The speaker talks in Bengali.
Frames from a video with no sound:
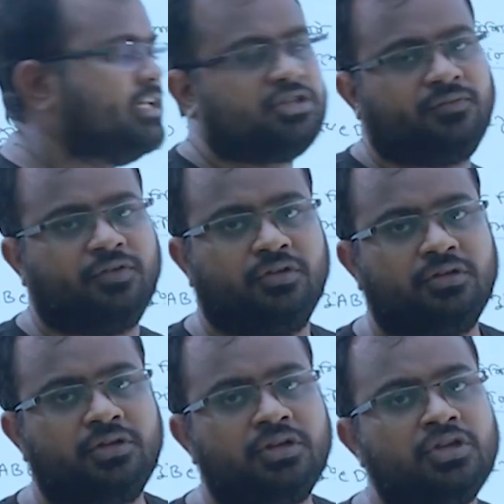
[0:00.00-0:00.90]
ক্ষেত্রফল
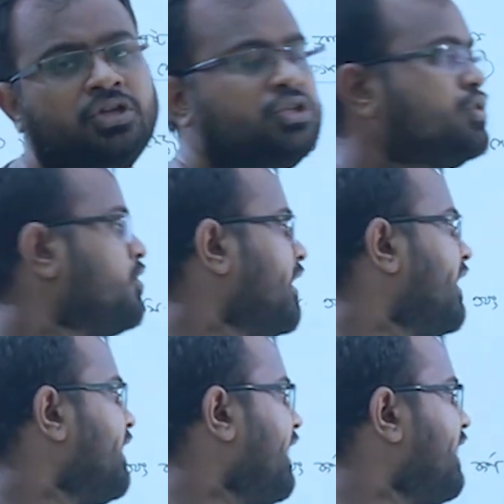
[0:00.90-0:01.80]
সুতরাং
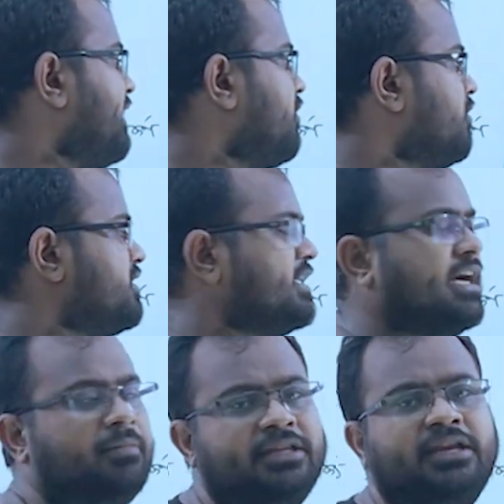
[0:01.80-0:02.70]
এটি হচ্ছে
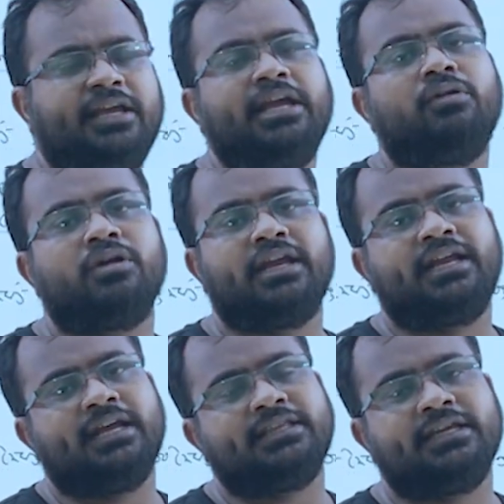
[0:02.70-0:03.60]
আমাদের এই অঙ্কের
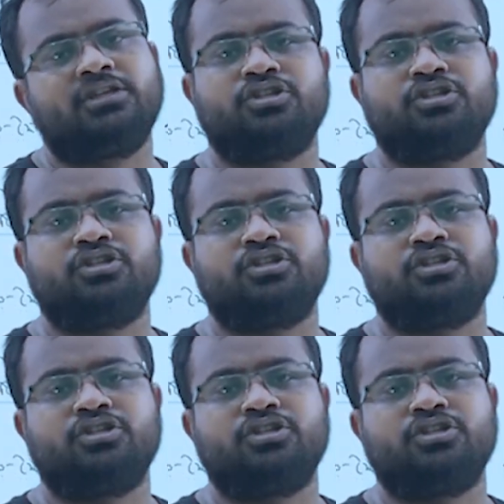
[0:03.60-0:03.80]
ক্ষেত্রে